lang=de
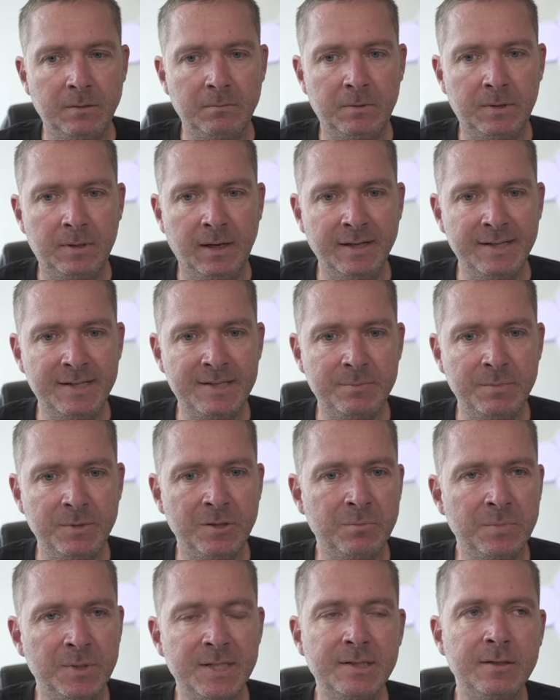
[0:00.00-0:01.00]
da ist mir
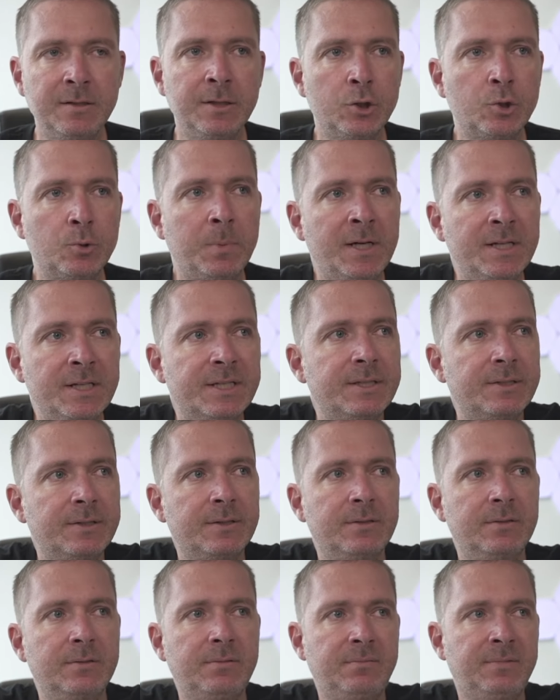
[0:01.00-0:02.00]
ein bisschen der
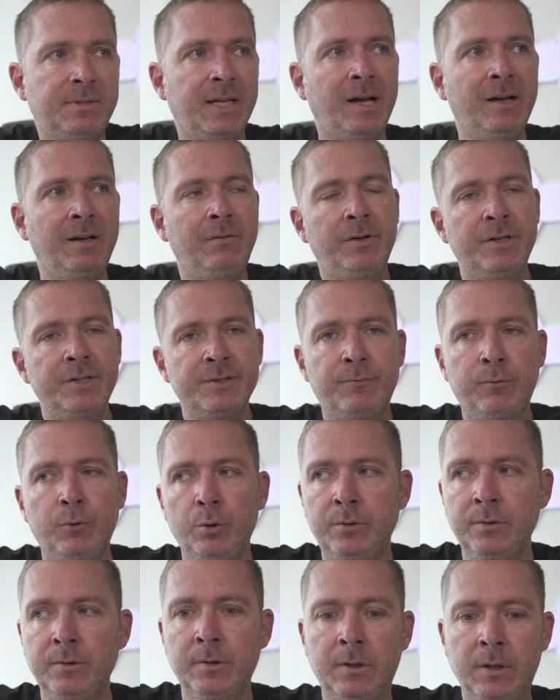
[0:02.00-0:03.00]
Spaß teilweise
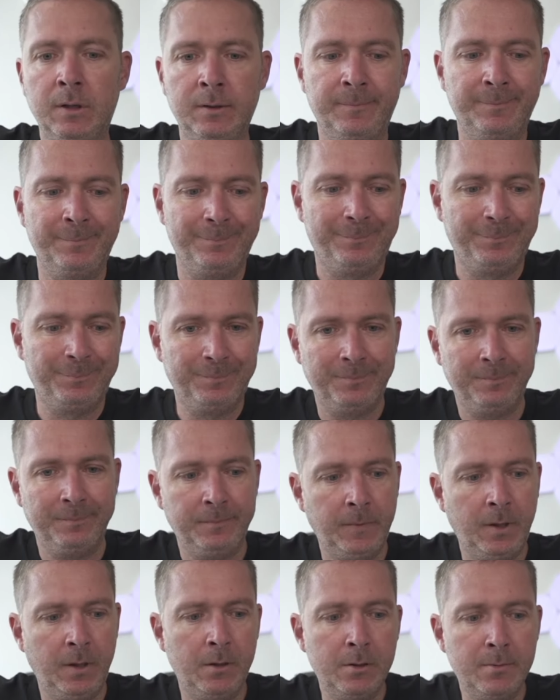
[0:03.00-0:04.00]
flöten gegangen.
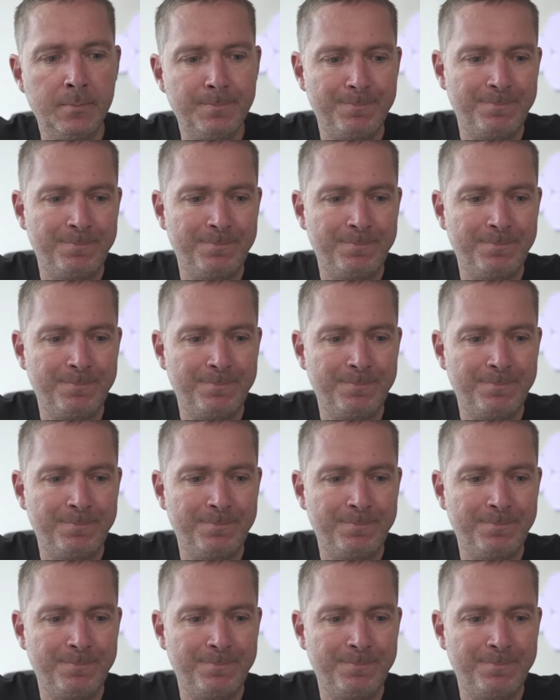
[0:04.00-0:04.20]
Ja.